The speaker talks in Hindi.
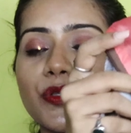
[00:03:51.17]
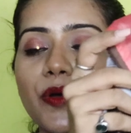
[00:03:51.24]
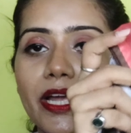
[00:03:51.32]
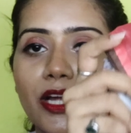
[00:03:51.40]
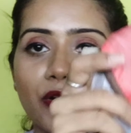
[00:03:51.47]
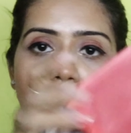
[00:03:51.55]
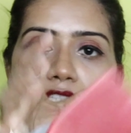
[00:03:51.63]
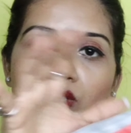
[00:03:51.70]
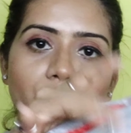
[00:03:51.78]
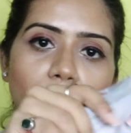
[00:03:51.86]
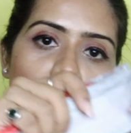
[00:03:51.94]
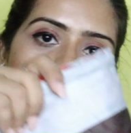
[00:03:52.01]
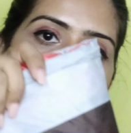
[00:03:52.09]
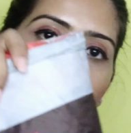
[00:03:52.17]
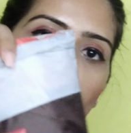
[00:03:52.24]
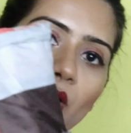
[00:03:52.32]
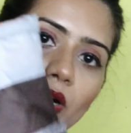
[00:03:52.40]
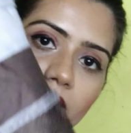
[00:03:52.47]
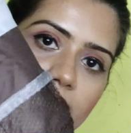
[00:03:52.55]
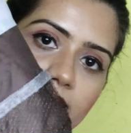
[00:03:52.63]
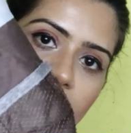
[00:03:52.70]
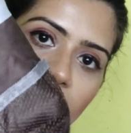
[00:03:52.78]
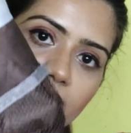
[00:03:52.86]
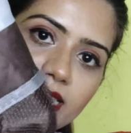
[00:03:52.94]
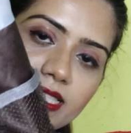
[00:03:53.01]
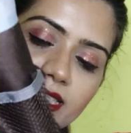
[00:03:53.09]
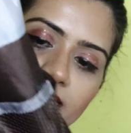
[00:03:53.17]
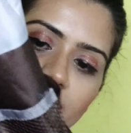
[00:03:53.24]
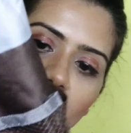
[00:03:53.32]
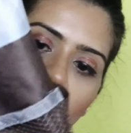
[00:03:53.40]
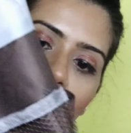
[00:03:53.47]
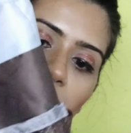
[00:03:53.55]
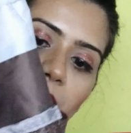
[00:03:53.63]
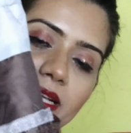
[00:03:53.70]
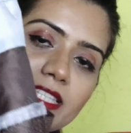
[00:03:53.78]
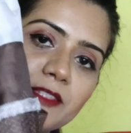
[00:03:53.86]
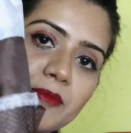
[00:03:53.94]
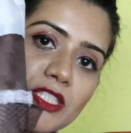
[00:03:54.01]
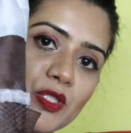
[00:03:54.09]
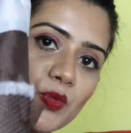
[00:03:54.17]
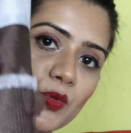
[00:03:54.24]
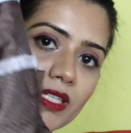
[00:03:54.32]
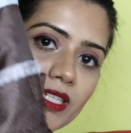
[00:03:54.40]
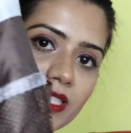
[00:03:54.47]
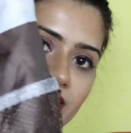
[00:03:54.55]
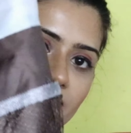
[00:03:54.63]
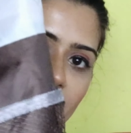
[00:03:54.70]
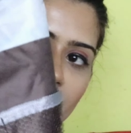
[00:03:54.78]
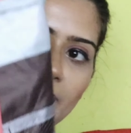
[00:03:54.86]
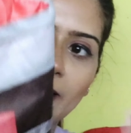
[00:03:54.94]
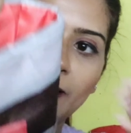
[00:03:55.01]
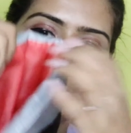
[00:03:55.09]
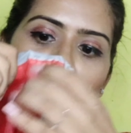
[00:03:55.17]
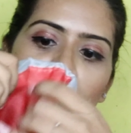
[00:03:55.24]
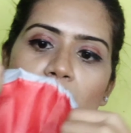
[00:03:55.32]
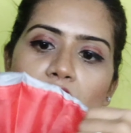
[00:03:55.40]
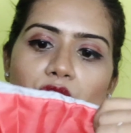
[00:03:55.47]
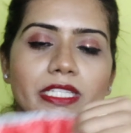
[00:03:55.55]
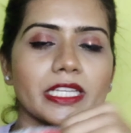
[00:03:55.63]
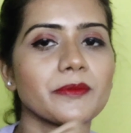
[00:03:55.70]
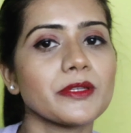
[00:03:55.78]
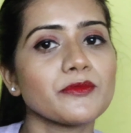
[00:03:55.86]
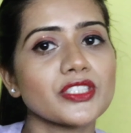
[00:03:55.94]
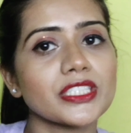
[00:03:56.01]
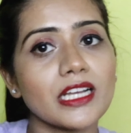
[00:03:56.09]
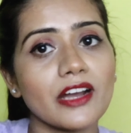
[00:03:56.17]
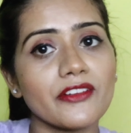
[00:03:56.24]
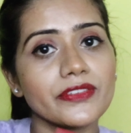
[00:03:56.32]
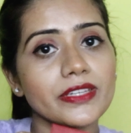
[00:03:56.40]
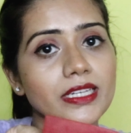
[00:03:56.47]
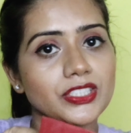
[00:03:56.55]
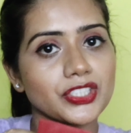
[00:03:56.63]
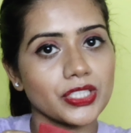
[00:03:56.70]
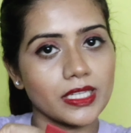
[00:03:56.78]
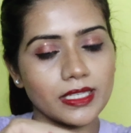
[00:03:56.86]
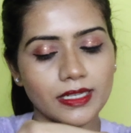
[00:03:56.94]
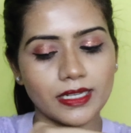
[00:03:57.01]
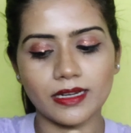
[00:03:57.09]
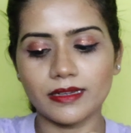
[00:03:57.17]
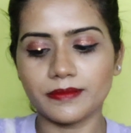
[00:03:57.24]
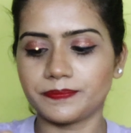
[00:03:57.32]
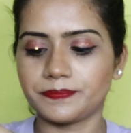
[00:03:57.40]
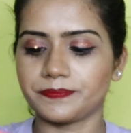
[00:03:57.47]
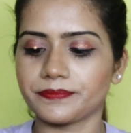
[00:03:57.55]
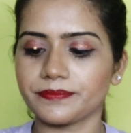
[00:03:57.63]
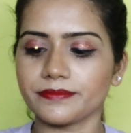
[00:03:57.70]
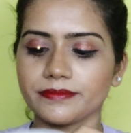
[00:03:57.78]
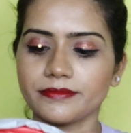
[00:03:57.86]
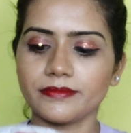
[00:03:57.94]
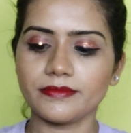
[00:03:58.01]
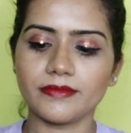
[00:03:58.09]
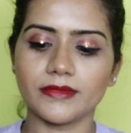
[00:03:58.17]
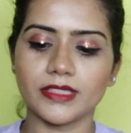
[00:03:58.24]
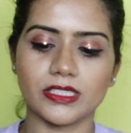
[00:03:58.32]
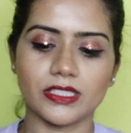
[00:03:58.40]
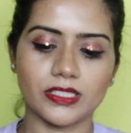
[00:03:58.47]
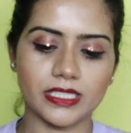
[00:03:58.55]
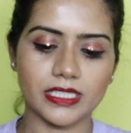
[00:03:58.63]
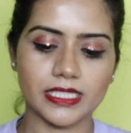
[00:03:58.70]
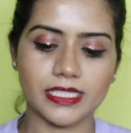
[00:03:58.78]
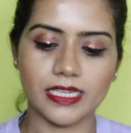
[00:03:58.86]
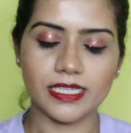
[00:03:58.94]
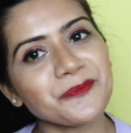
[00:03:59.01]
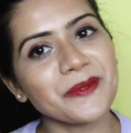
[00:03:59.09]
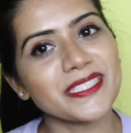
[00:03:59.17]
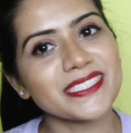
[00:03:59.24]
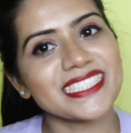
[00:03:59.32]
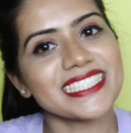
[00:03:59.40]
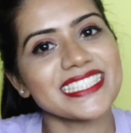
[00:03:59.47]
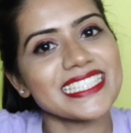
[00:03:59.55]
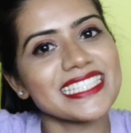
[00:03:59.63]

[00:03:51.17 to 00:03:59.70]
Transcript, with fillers: सो अकॉर्डिंग टू योर बॉटल साइज आप इसमें स्टोर कर सकते हैं सो so, ये भी मुझे काफ़ी अच्छा लगा सो यस परचेज